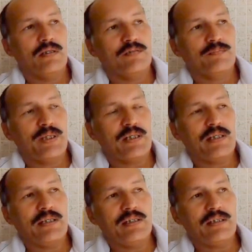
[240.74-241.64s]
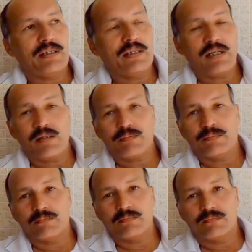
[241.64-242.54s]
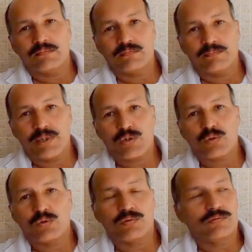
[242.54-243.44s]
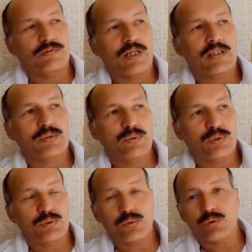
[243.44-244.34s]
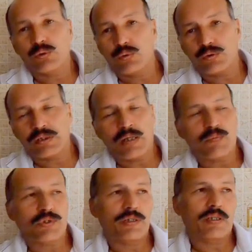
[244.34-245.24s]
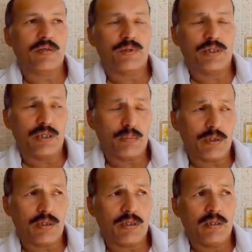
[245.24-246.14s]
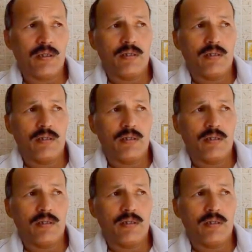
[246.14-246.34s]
в поликлинике, я пошел в городской суд, но там уже никого не было.